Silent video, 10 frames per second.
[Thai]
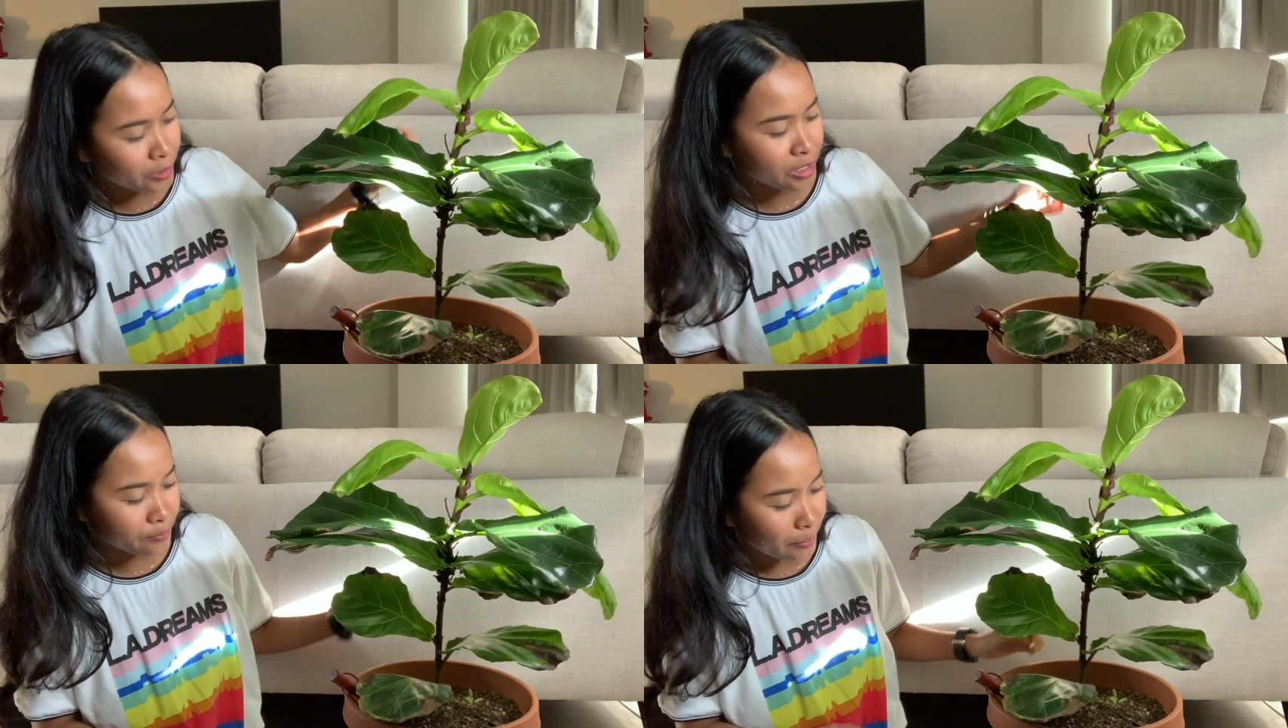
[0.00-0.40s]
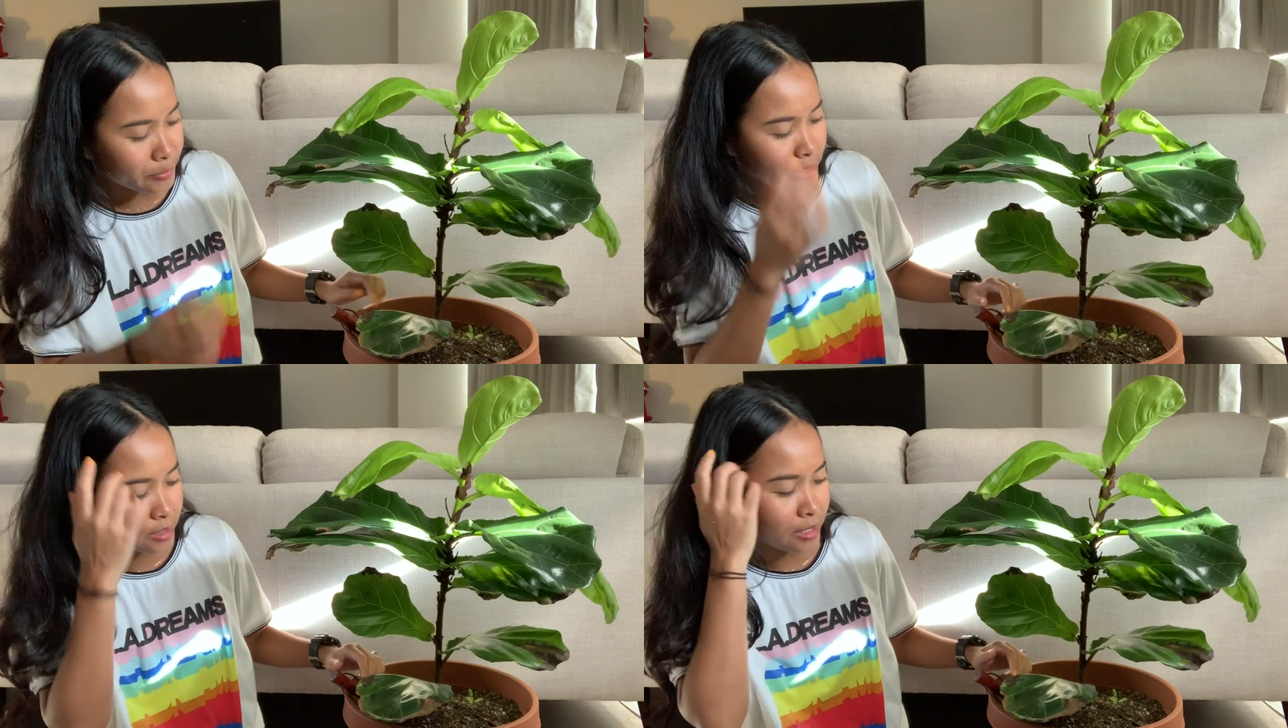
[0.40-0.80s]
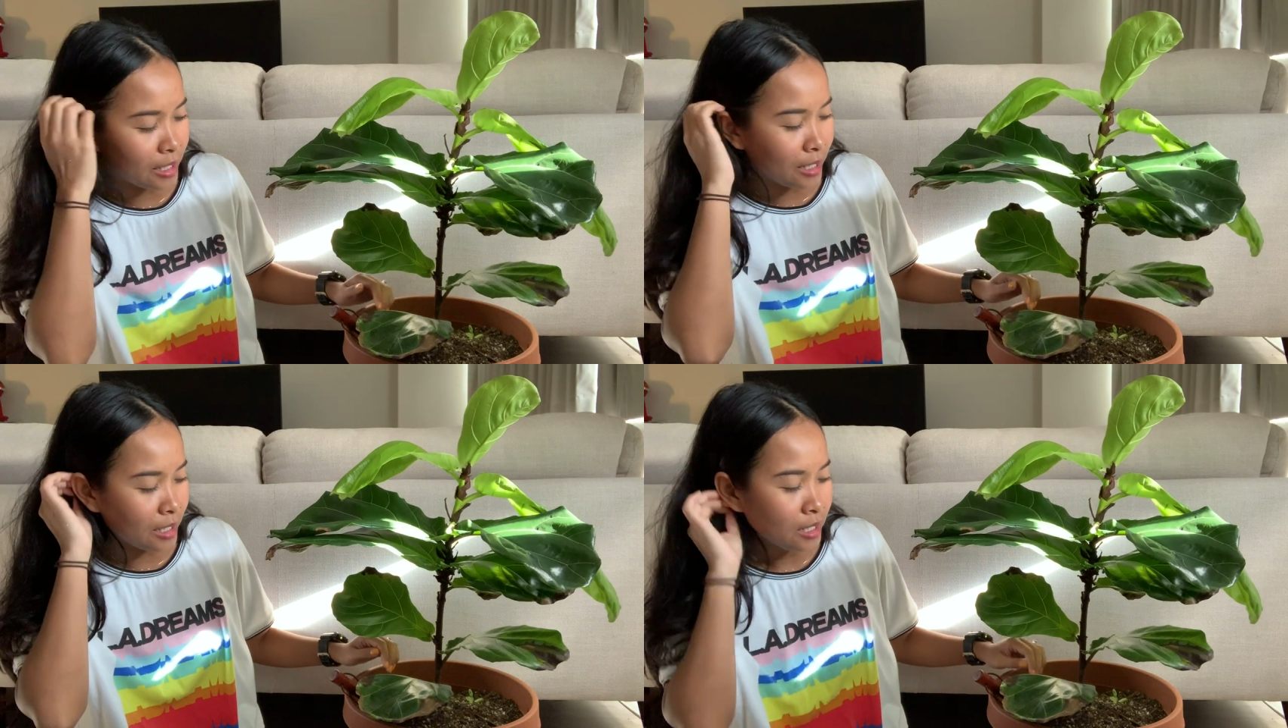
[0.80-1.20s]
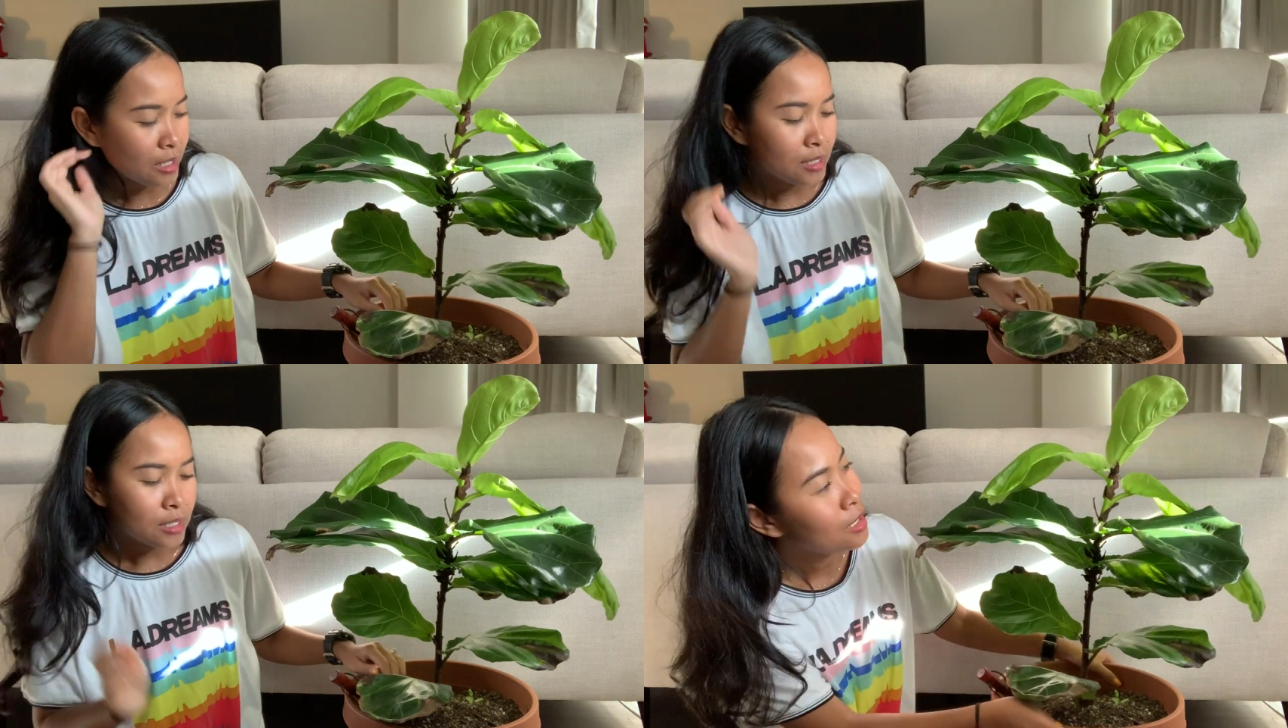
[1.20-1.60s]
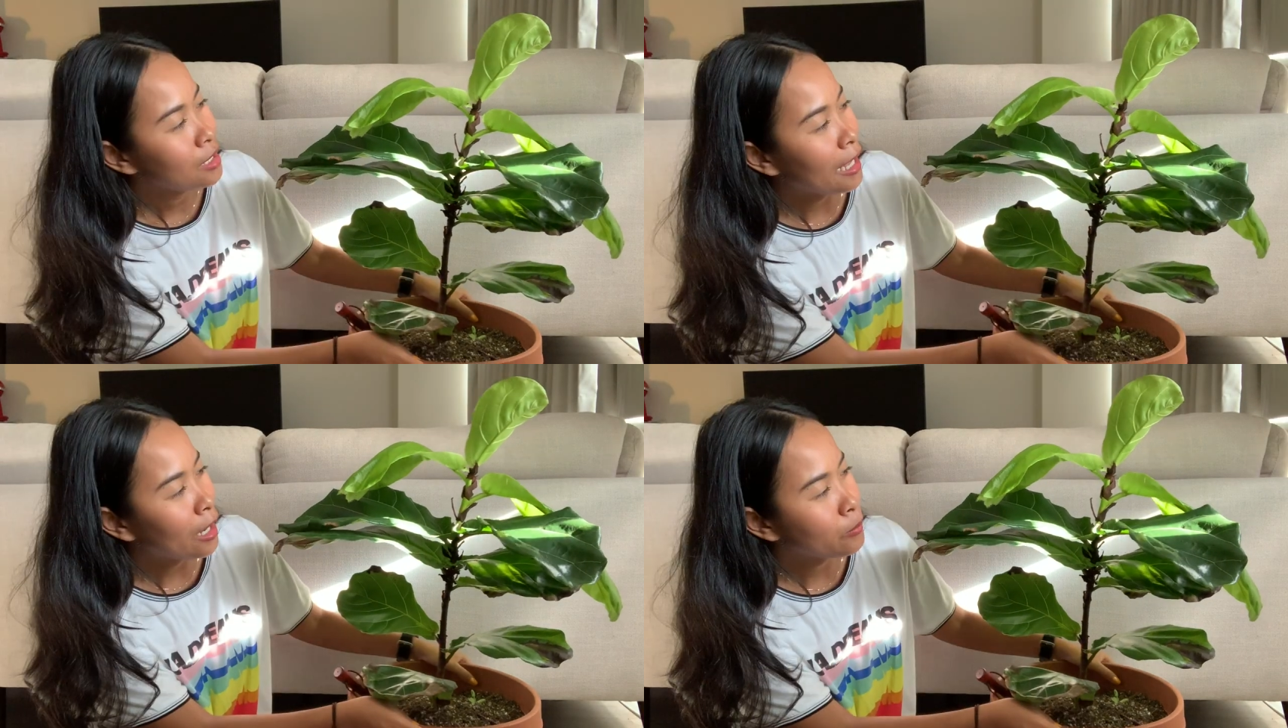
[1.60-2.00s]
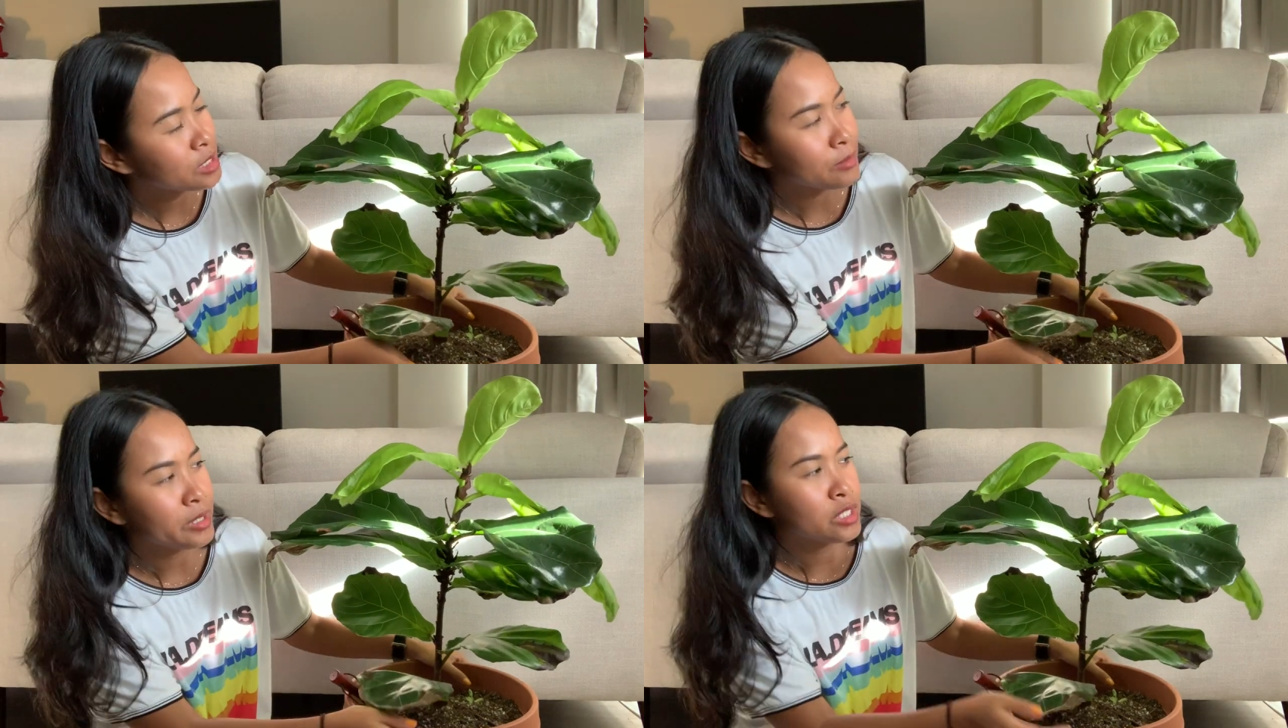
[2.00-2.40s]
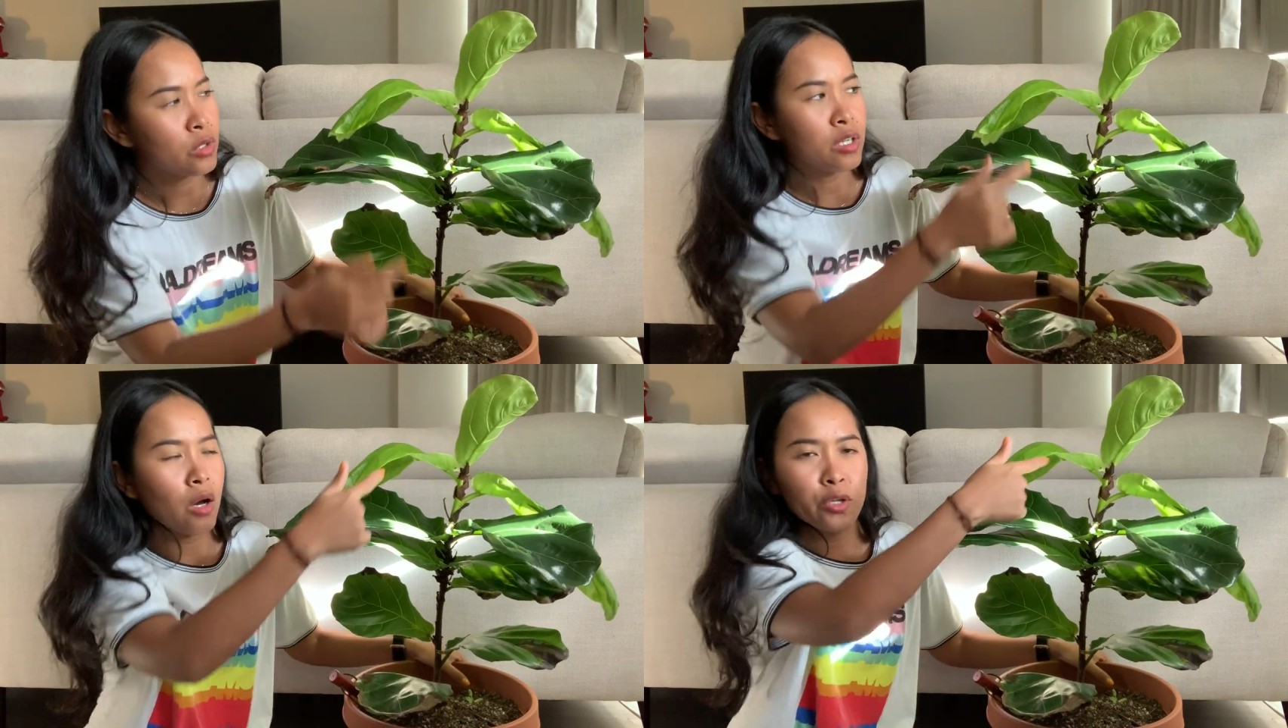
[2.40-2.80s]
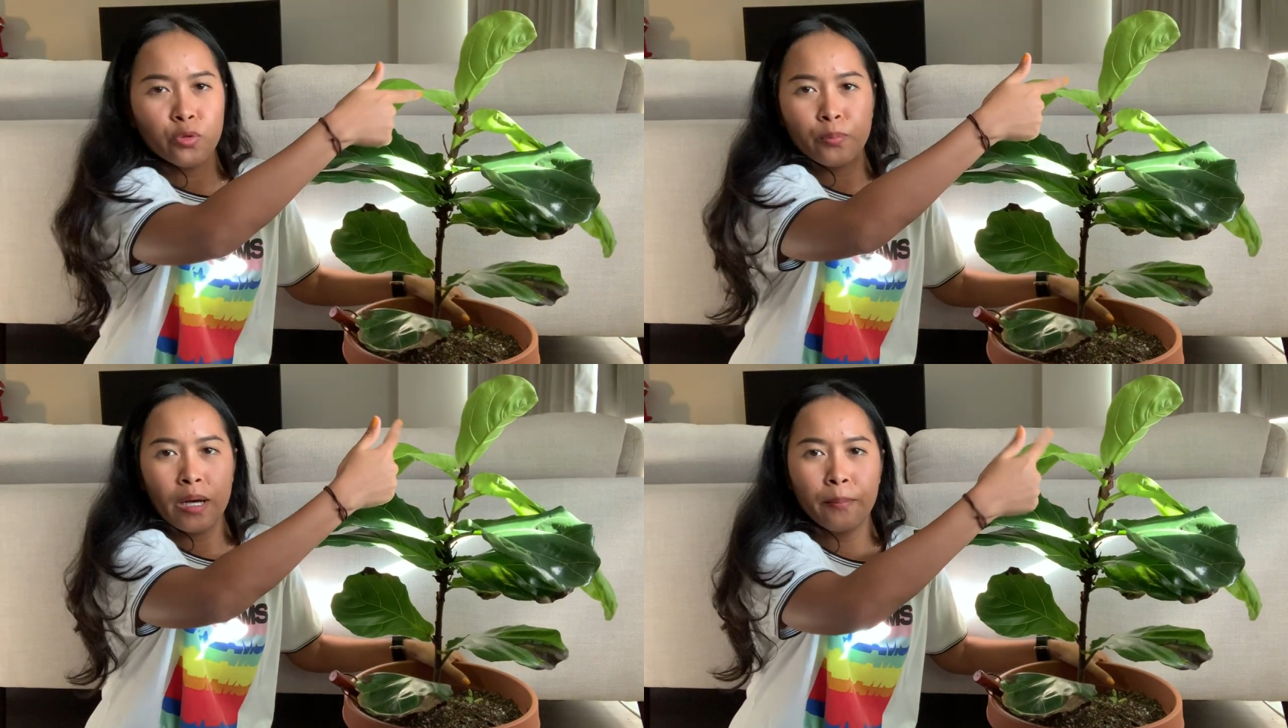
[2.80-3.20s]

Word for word: ฟื้นแป๊บหนึ่งนะคะแล้วมันจะมีต้นอ่อนอยู่